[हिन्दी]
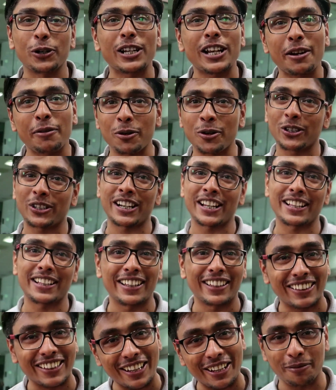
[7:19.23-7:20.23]
छोटा अमाउंट
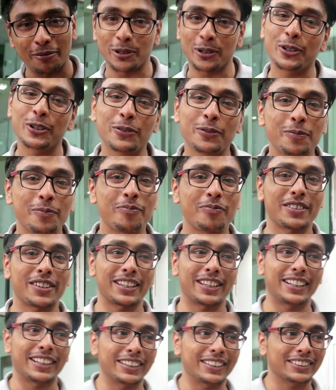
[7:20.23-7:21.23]
छोटा अमाउंट नहीं मिलेगा
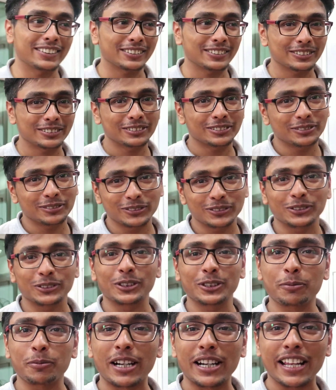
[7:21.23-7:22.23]
अच्छा अच्छा ओके